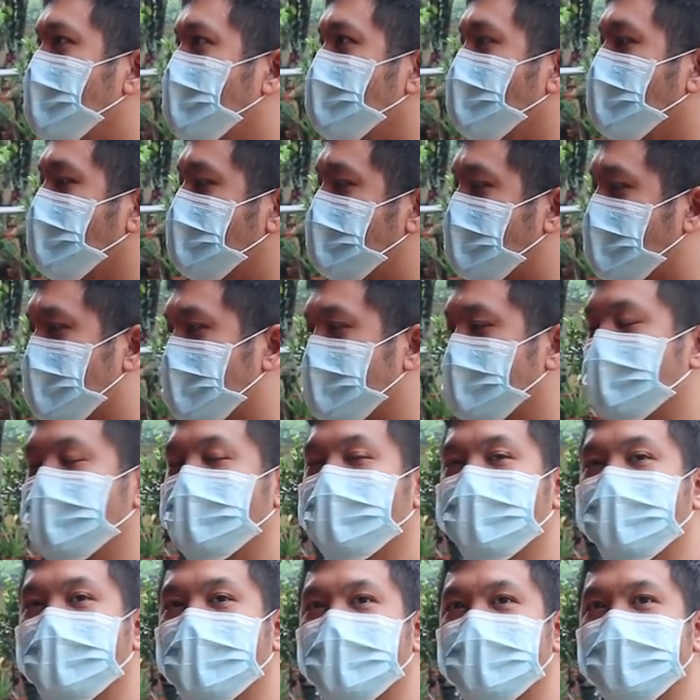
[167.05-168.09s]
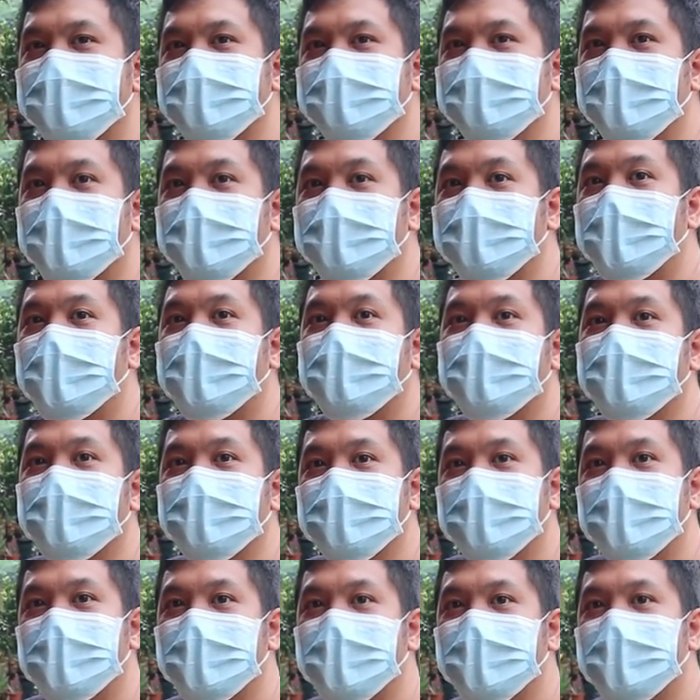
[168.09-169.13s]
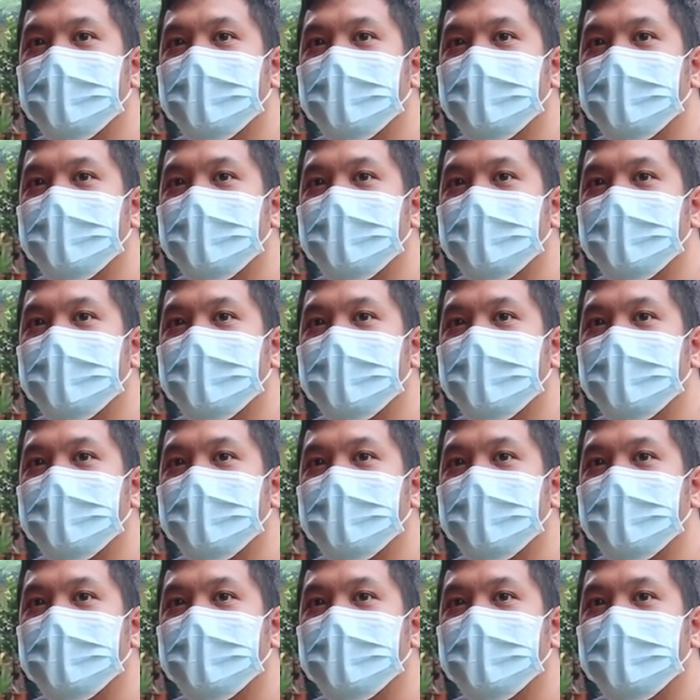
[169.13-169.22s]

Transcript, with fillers: Imola Red, yung mas maroon ng konti.